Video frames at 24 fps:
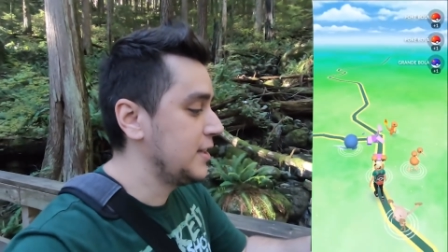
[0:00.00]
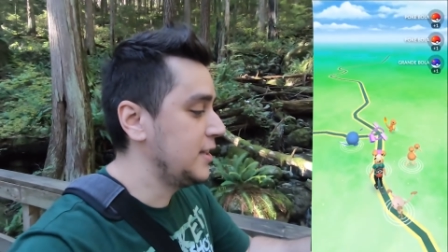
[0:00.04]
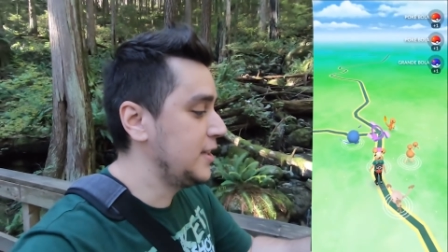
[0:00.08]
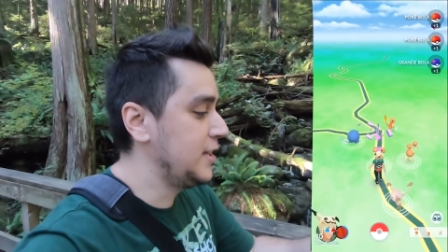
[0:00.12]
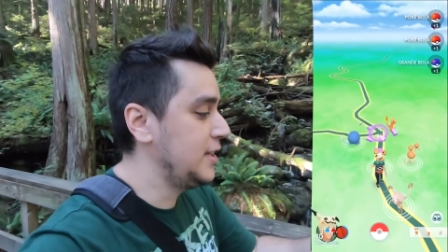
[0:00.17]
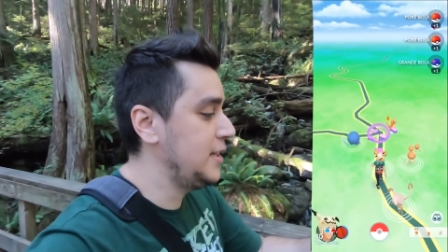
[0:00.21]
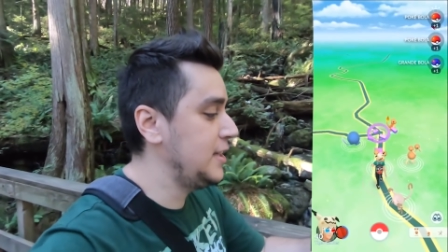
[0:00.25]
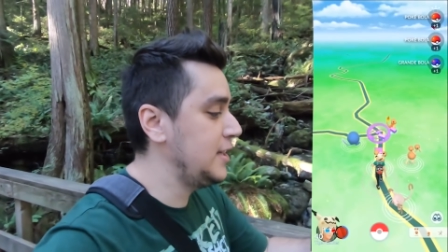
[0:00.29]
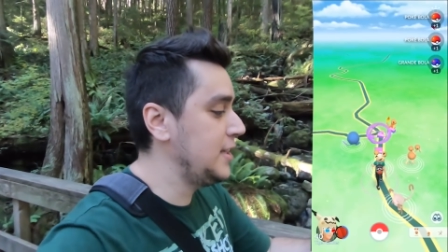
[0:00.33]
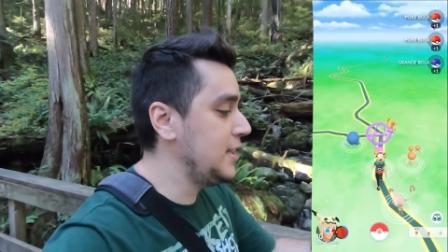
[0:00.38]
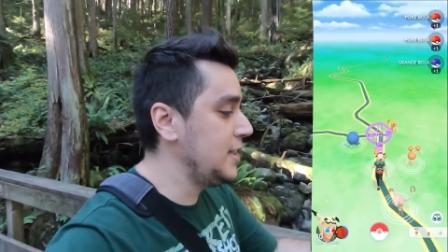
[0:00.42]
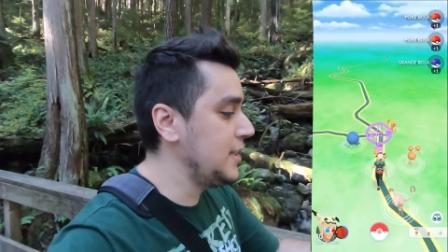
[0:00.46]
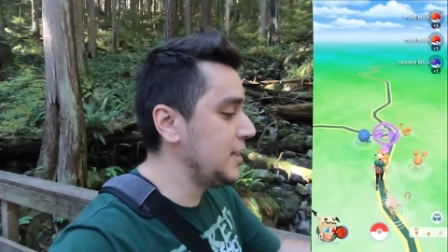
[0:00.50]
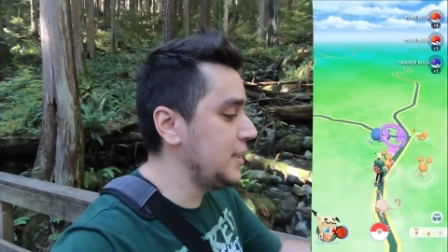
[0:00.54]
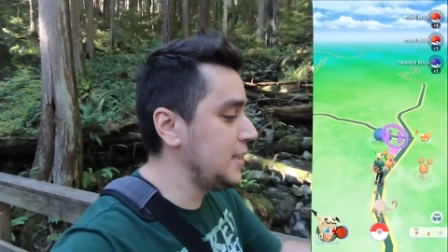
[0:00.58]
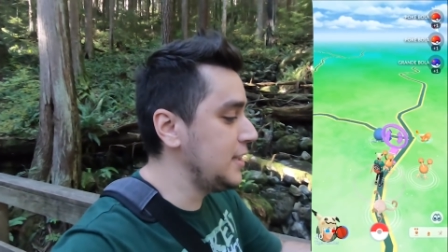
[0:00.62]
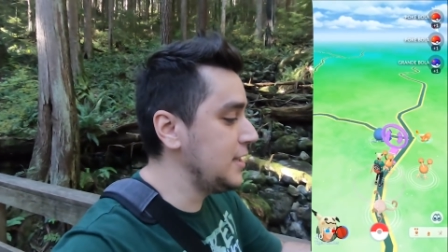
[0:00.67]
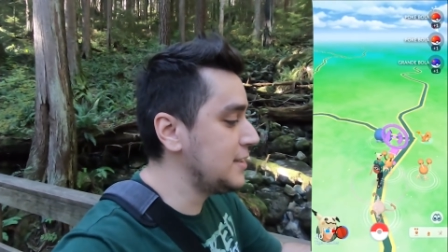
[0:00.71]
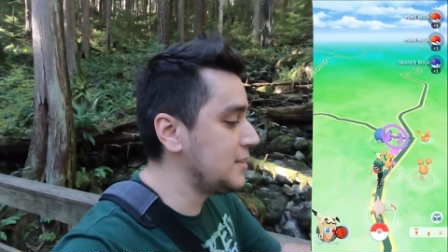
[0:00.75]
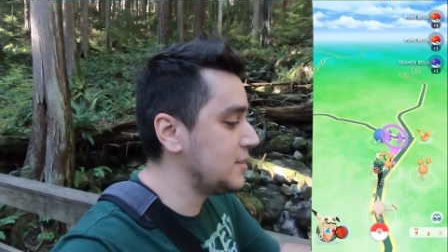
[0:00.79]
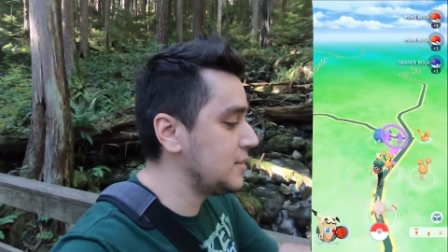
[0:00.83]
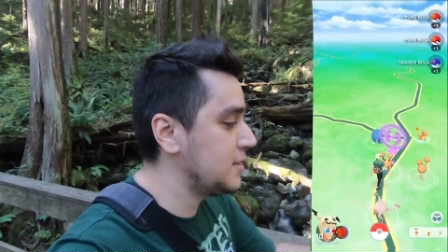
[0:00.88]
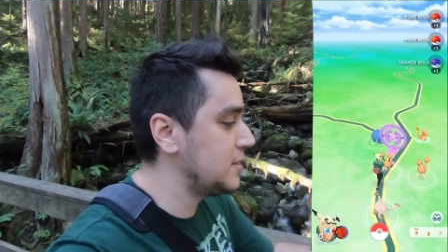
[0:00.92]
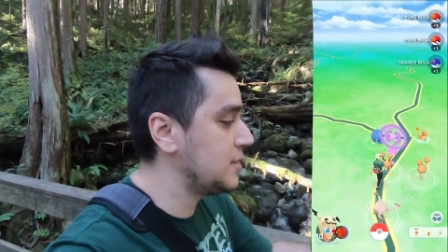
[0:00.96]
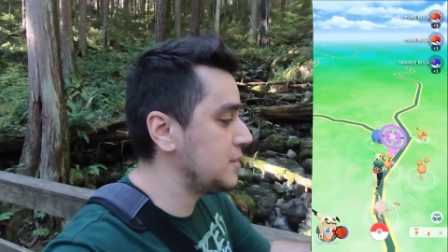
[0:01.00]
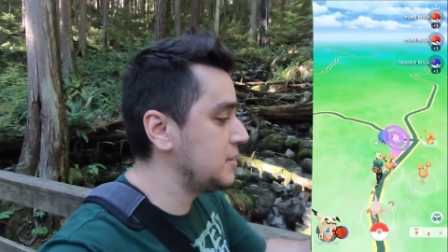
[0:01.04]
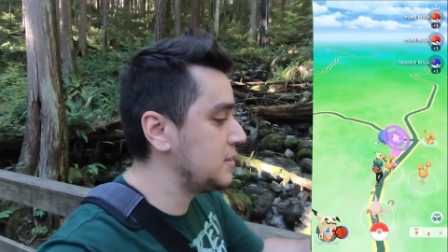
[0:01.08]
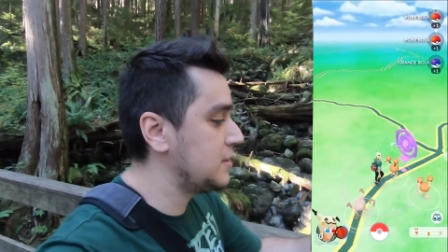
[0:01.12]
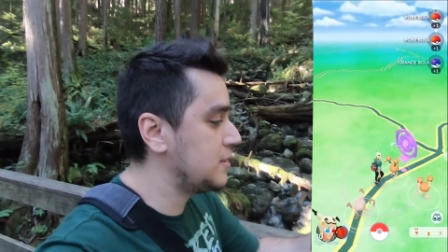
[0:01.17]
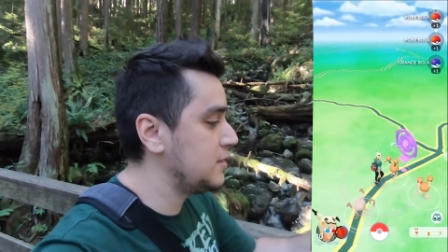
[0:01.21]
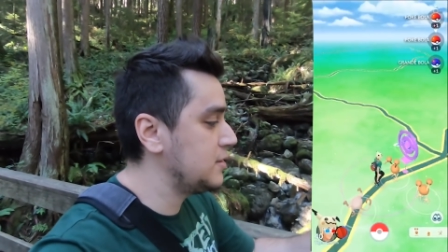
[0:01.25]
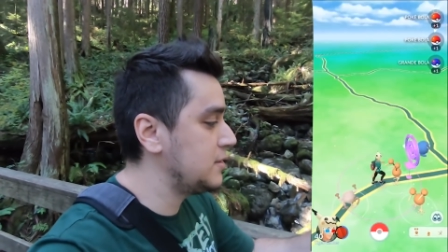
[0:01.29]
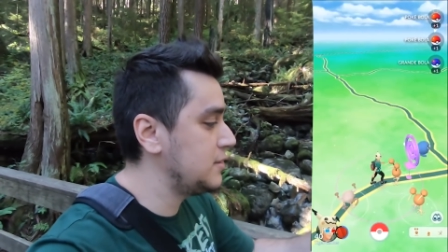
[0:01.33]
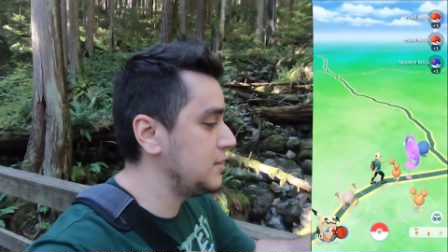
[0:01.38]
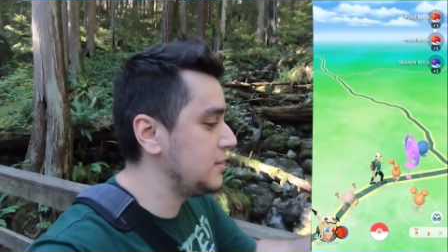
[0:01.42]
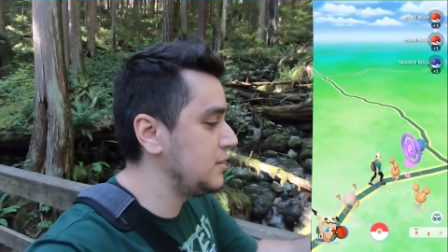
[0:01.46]
E
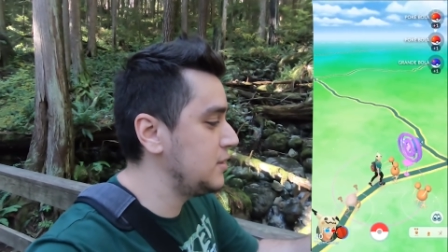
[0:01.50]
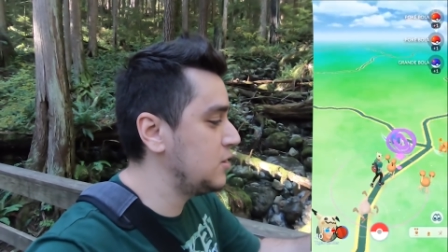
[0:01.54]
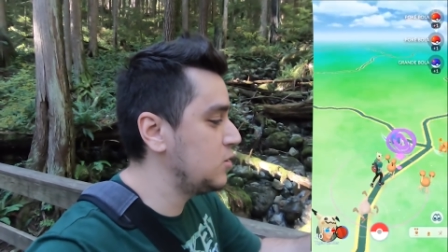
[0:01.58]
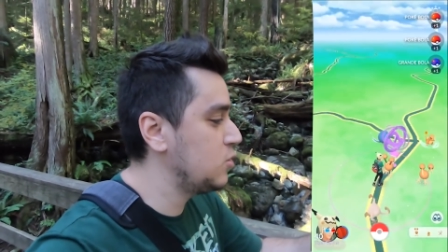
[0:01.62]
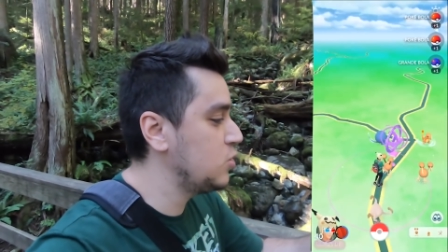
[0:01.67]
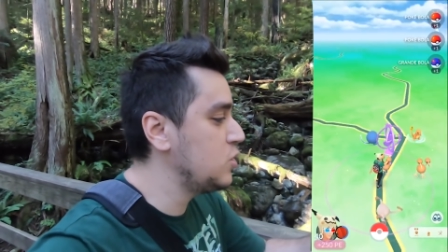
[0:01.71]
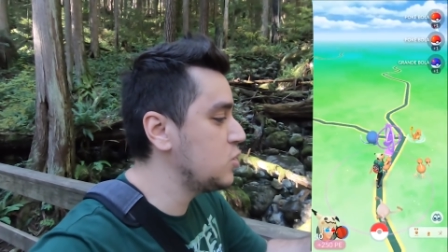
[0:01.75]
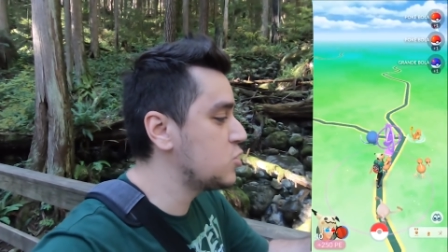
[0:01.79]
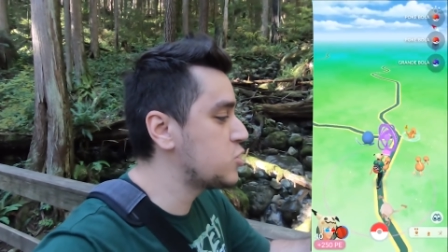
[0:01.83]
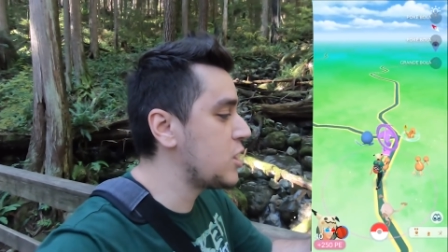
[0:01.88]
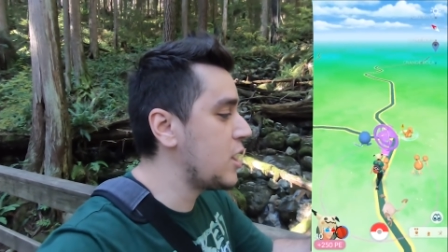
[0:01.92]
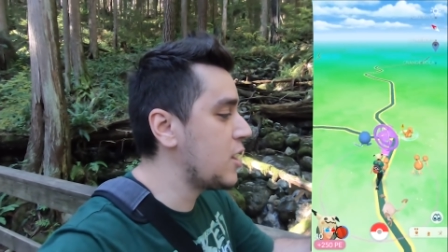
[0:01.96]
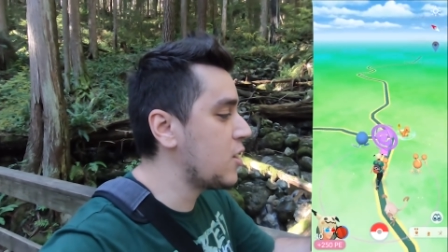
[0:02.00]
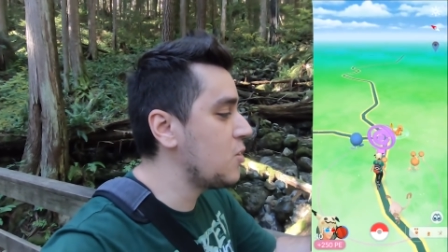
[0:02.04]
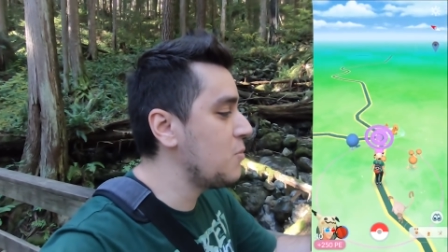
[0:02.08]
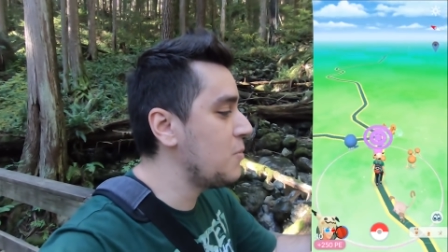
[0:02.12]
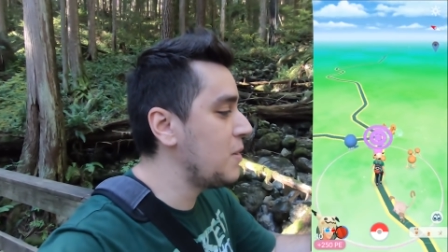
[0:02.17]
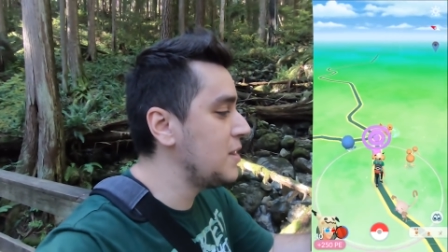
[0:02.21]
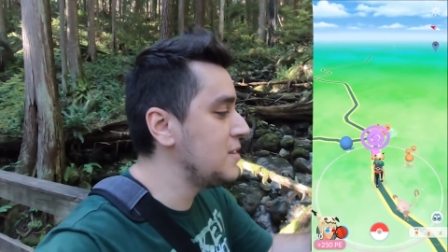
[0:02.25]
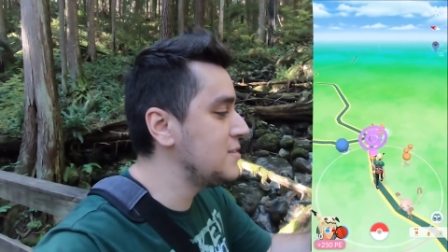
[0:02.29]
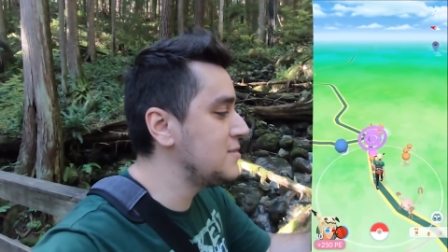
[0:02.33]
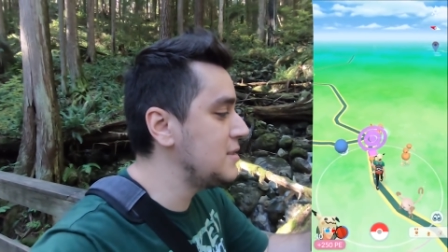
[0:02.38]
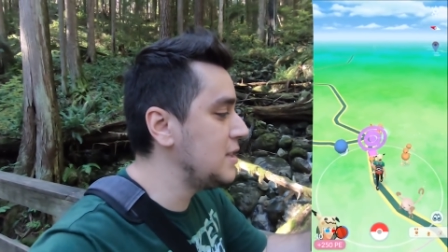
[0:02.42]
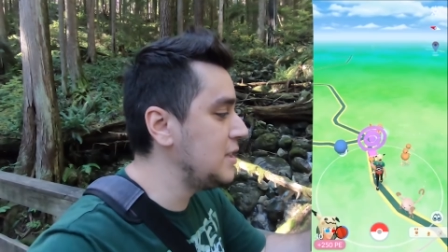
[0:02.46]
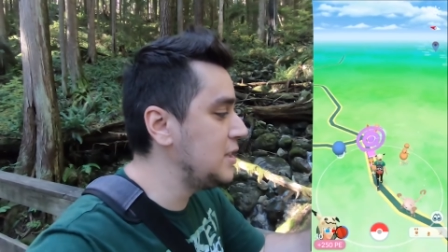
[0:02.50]
eu não enxergo mais